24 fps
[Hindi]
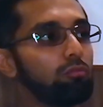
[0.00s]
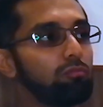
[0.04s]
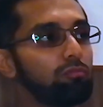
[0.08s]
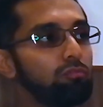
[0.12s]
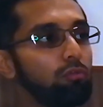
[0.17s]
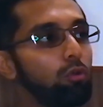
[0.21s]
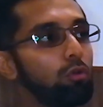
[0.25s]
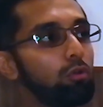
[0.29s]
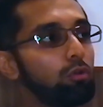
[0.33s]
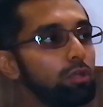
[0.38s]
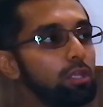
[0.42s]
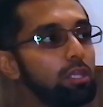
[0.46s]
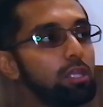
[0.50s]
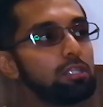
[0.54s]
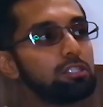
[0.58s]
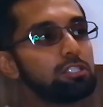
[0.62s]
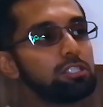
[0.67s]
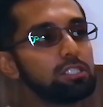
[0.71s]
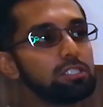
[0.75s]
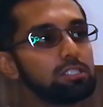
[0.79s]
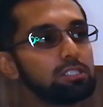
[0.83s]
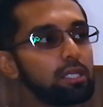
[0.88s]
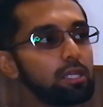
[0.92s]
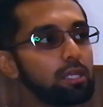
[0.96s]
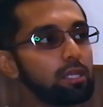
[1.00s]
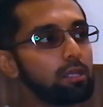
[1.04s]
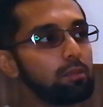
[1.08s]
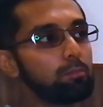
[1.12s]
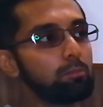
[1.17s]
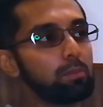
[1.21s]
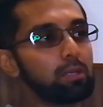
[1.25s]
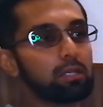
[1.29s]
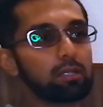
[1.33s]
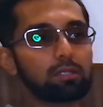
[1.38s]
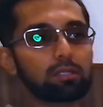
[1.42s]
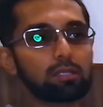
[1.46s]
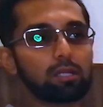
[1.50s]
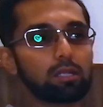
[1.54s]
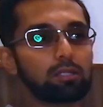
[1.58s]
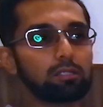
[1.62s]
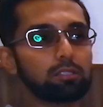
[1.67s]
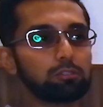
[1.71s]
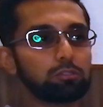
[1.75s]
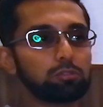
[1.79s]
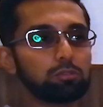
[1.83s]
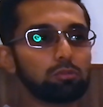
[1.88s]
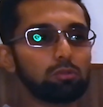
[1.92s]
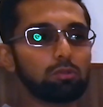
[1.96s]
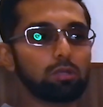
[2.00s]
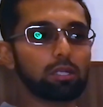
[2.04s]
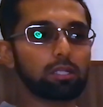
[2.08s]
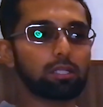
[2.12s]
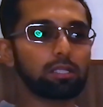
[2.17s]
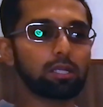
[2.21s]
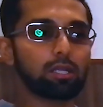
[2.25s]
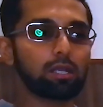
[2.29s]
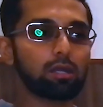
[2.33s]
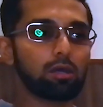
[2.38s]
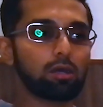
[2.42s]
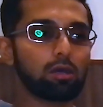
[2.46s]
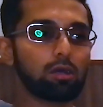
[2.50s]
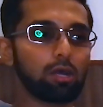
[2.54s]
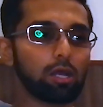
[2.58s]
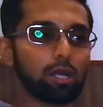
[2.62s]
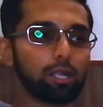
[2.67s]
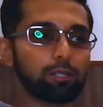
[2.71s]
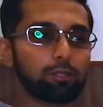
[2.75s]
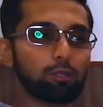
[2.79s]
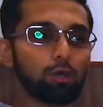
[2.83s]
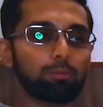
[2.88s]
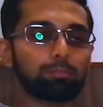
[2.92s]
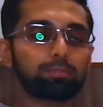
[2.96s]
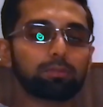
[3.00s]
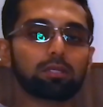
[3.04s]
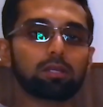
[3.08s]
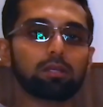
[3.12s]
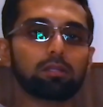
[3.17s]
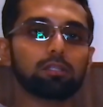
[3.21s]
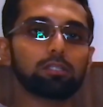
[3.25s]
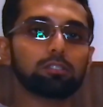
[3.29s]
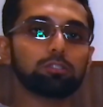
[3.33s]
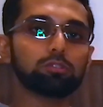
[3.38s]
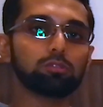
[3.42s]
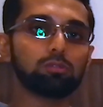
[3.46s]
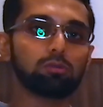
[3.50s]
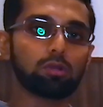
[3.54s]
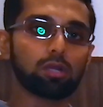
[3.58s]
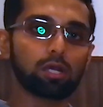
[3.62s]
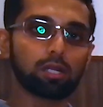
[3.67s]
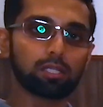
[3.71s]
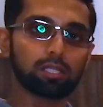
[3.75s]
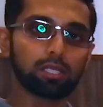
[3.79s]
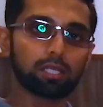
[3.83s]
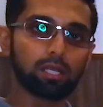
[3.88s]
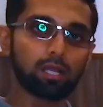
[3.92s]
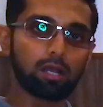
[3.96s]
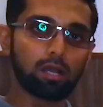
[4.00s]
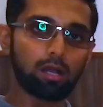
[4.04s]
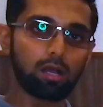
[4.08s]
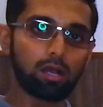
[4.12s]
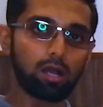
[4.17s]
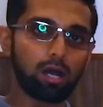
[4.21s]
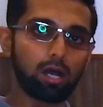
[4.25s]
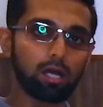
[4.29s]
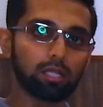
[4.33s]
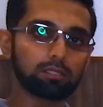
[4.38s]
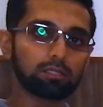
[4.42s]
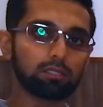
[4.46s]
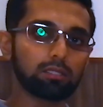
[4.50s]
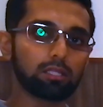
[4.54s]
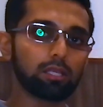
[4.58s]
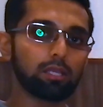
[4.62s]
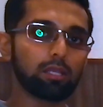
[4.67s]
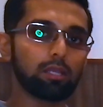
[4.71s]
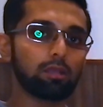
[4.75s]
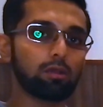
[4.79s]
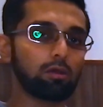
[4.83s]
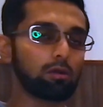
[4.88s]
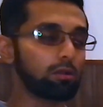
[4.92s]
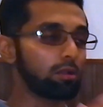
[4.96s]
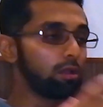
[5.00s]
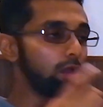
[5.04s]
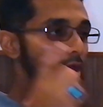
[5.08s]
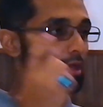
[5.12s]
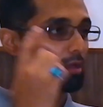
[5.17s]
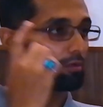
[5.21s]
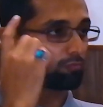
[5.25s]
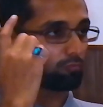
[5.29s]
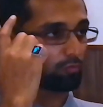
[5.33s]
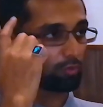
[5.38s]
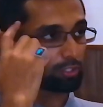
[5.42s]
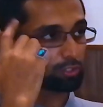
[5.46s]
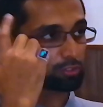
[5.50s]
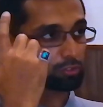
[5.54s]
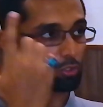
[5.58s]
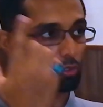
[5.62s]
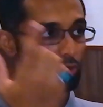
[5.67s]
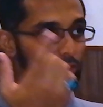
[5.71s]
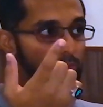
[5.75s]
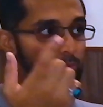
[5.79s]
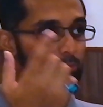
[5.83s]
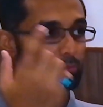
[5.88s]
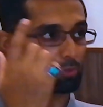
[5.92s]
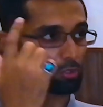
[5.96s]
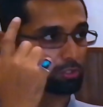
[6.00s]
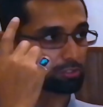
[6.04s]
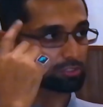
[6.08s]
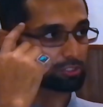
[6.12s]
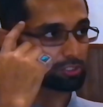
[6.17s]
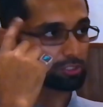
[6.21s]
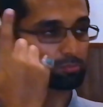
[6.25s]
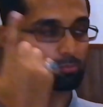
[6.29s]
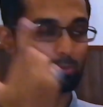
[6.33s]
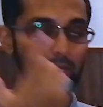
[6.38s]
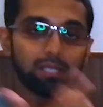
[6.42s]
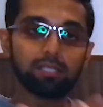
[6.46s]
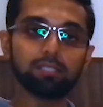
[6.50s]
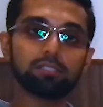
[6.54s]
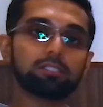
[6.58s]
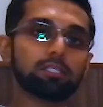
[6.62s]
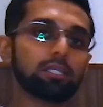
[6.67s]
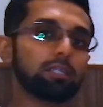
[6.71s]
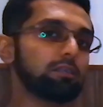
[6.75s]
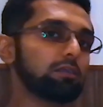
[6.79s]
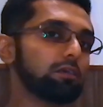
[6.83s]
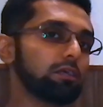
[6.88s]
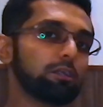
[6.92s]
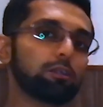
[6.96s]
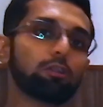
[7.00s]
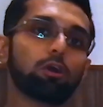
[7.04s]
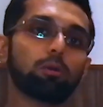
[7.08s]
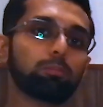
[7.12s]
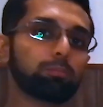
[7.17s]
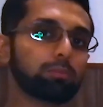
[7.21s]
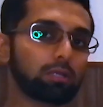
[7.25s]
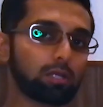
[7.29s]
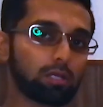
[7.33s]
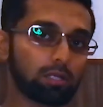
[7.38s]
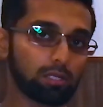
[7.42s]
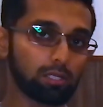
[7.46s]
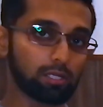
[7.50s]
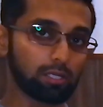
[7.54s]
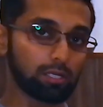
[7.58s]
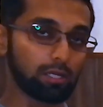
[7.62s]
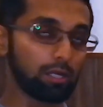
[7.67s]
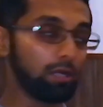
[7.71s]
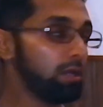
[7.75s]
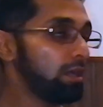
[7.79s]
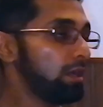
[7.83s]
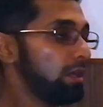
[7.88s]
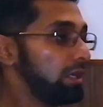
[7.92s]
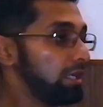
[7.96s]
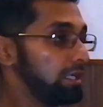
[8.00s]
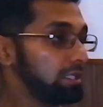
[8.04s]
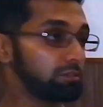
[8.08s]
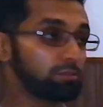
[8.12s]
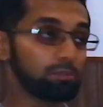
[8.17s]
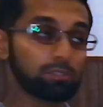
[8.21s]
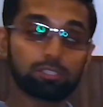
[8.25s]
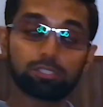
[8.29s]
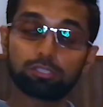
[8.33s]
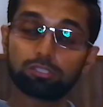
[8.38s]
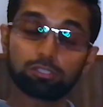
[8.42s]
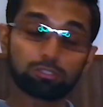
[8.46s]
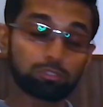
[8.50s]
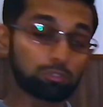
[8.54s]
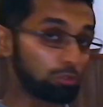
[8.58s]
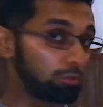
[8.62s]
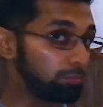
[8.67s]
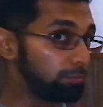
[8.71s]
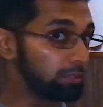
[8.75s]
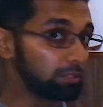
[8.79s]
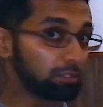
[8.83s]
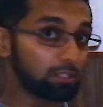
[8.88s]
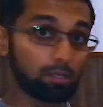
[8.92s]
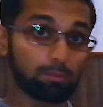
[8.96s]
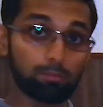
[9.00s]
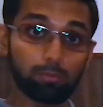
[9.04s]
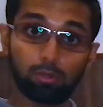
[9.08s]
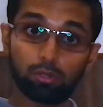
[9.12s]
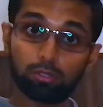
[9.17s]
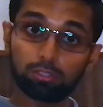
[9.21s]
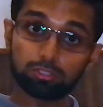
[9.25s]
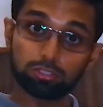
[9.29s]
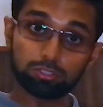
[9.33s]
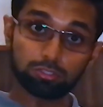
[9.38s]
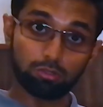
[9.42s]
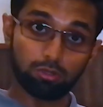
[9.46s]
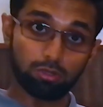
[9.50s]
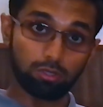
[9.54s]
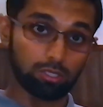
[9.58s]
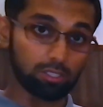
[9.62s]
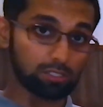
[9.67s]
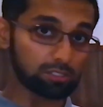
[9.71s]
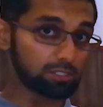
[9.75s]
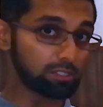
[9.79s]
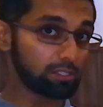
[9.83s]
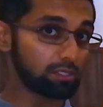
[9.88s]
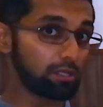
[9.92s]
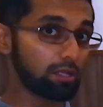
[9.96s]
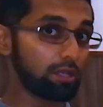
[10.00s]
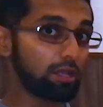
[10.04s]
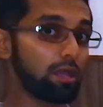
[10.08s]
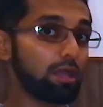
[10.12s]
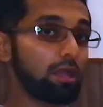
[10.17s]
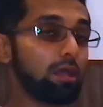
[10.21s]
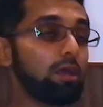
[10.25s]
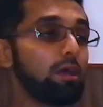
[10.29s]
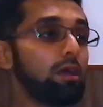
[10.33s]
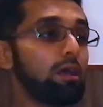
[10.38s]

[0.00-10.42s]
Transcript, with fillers: वो ही चीज़ें मिरर करना शुरू कर देगा अडॉप्ट करना शुरू कर देगा आदतें और वही थॉट प्रोसेस माइंडसेट अडॉप्ट कर लेगा इस वजह से सोबत का बहुत स्ट्रॉन्ग असर है